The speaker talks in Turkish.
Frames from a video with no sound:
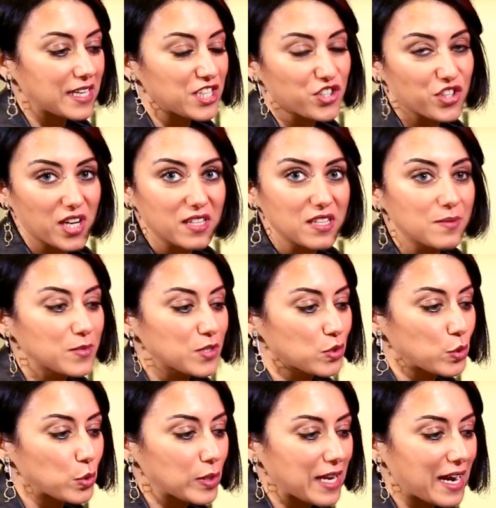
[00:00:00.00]
Eşyalarımızı
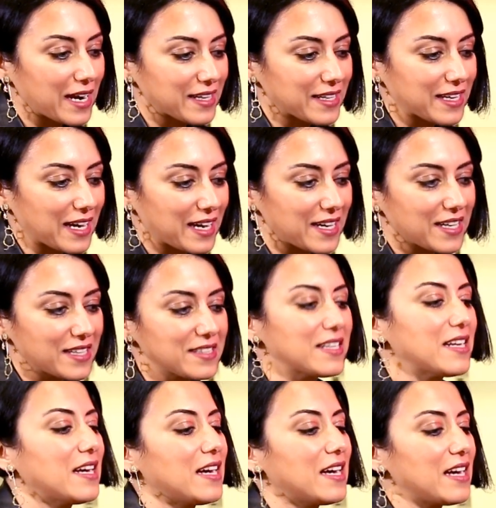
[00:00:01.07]
yüklerken
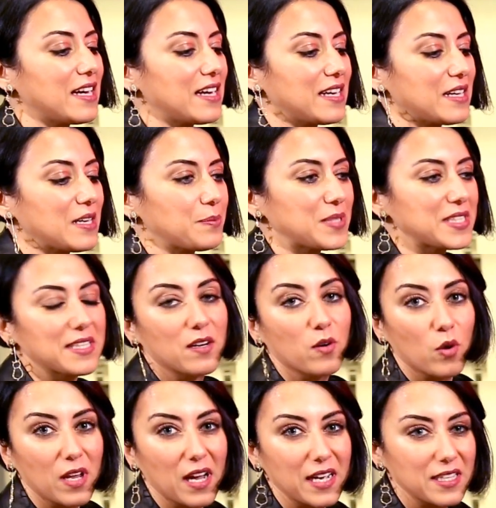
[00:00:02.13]
e, bize
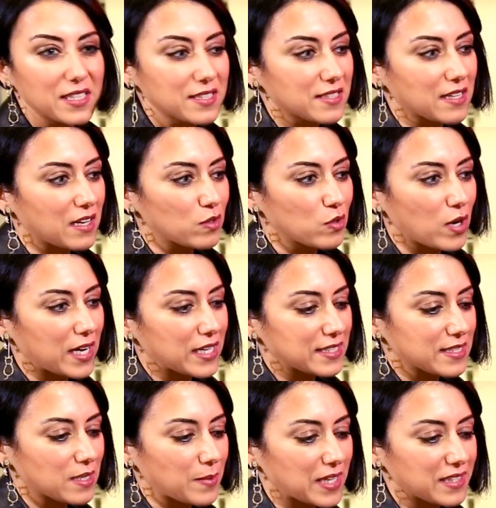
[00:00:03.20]
kolaylık sağlıyor. Aynı
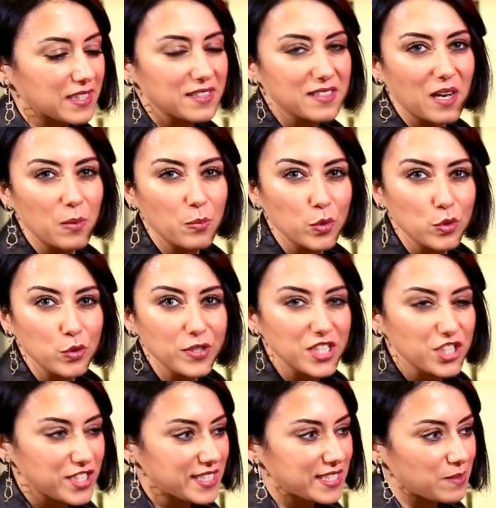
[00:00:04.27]
zamanda tamponun
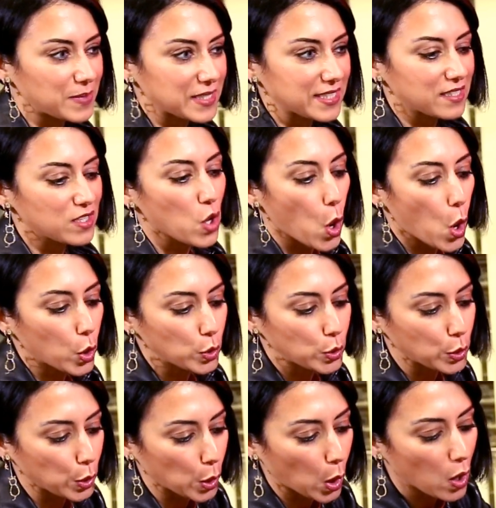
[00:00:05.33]
da çizilmesini
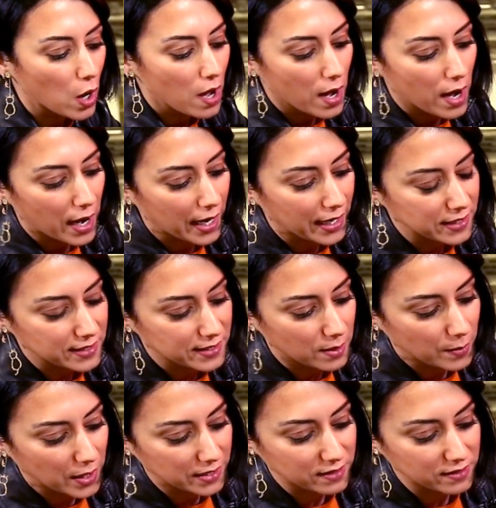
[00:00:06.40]
önlüyor. Aynı
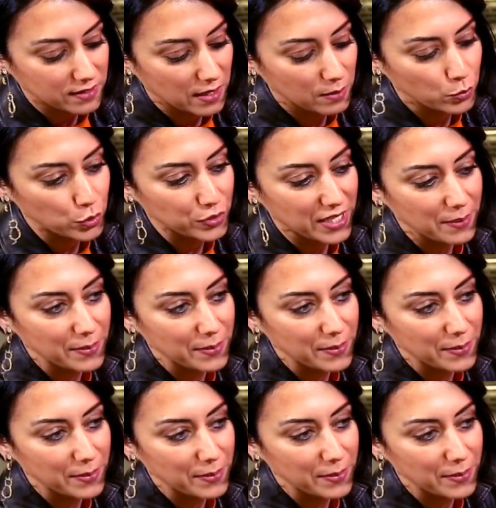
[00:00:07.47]
zamanda tamponun